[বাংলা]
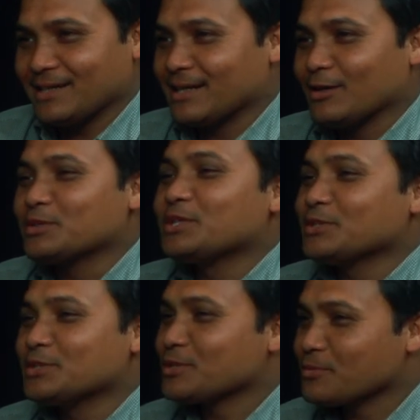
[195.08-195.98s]
এরা
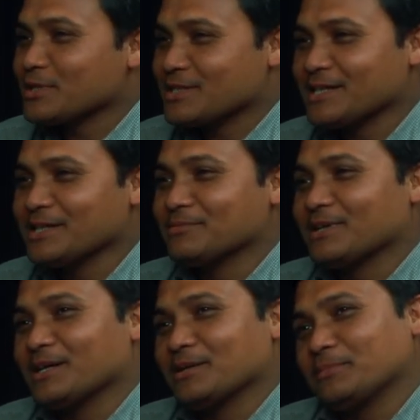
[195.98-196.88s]
অতিরঞ্জিত বলছে
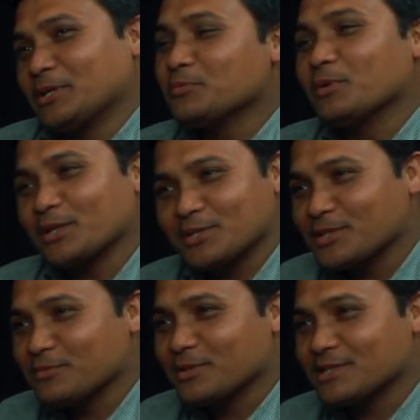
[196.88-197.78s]
বা ভিউ পাওয়ার
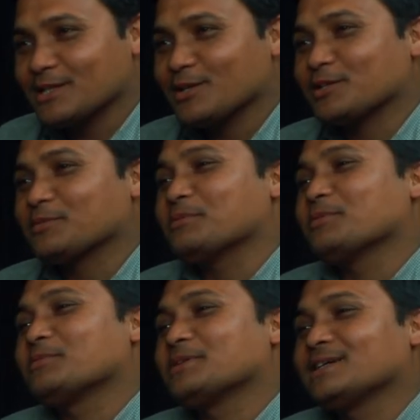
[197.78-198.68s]
জন্য বলছে হ্যাঁ। অথবা
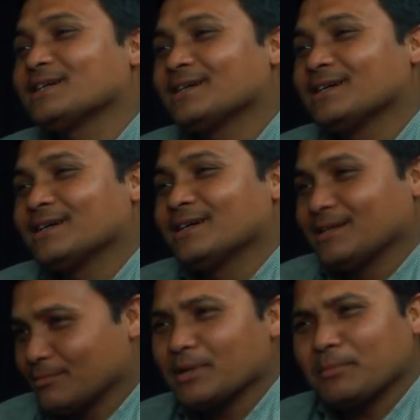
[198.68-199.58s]
বলবে যে
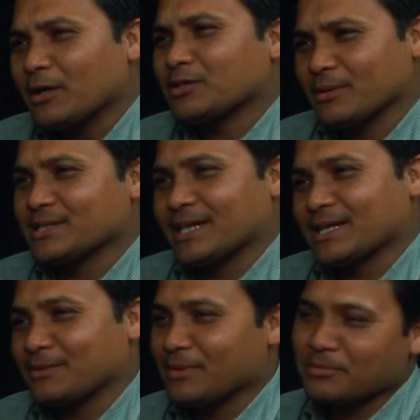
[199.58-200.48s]
মানে ভাতাবাজি আর
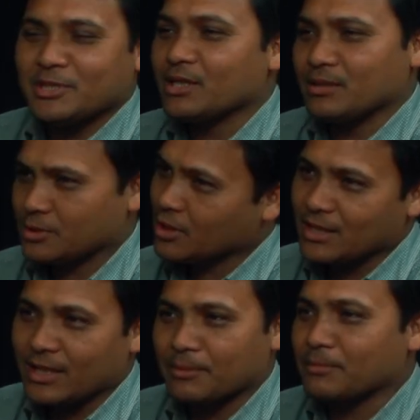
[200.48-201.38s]
কি মানে
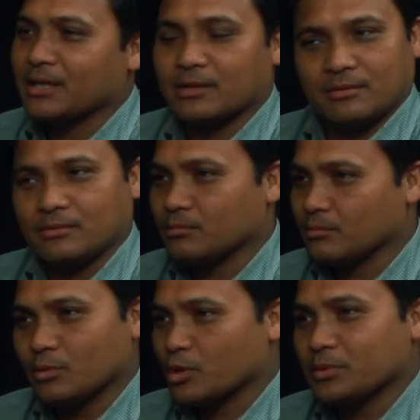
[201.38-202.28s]
বিষয়টা একবারে
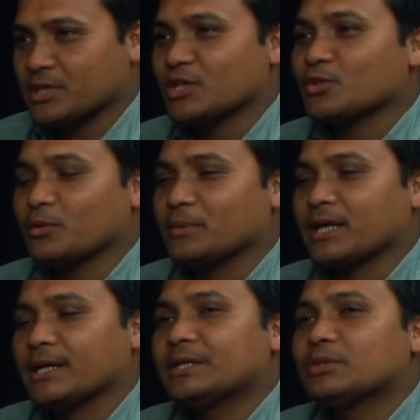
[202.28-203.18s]
মোটেও বিশ্বাস করবে
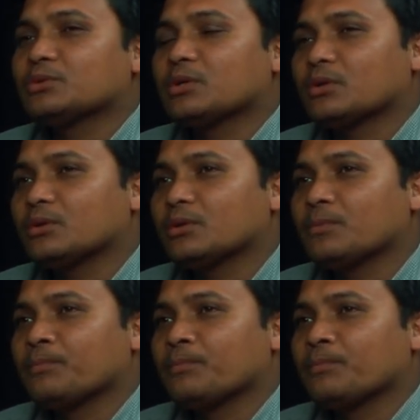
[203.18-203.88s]
না কিন্তু যখন